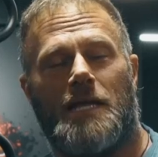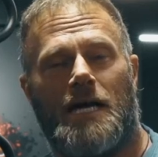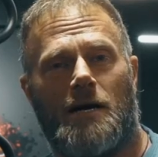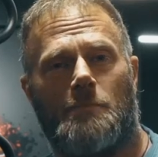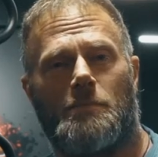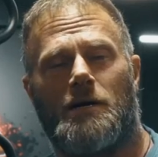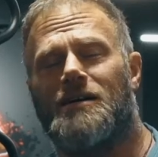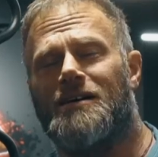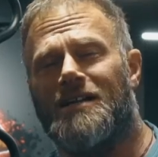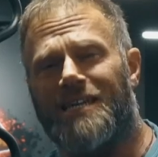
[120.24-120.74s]

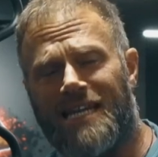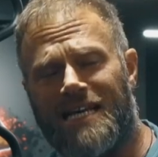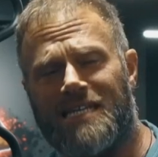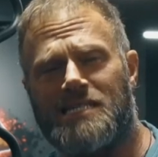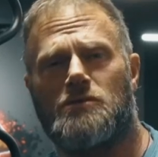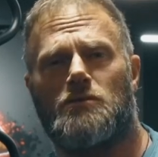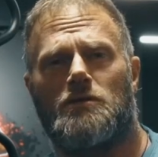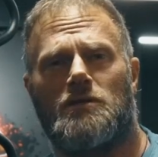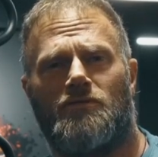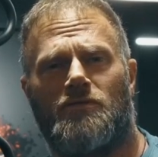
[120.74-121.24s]
Aber
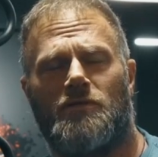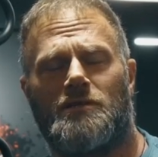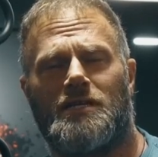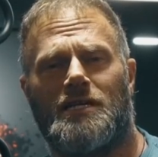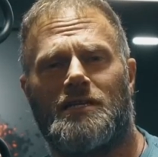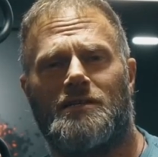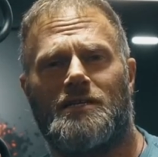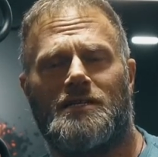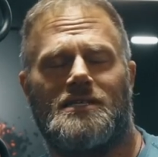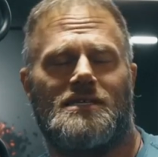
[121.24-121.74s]
lasst euch von
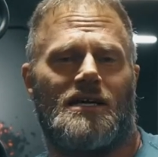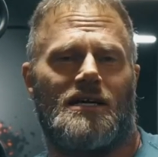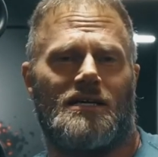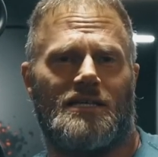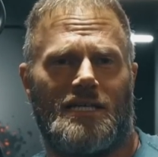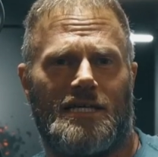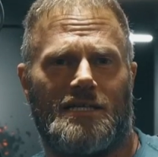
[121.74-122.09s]
denen nicht sagen,